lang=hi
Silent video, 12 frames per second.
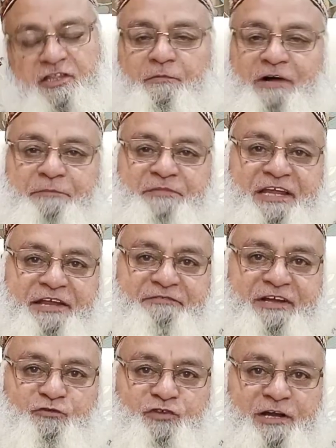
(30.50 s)
तमाम
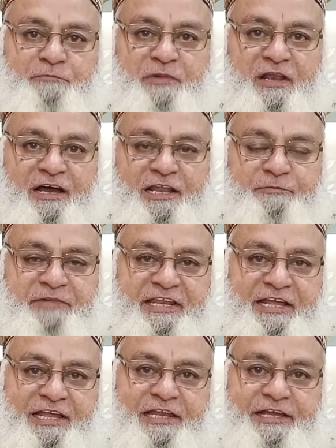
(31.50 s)
तरीफ़ें उस
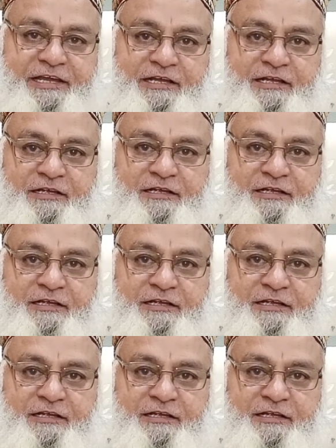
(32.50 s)
रब्बालमीन के लिए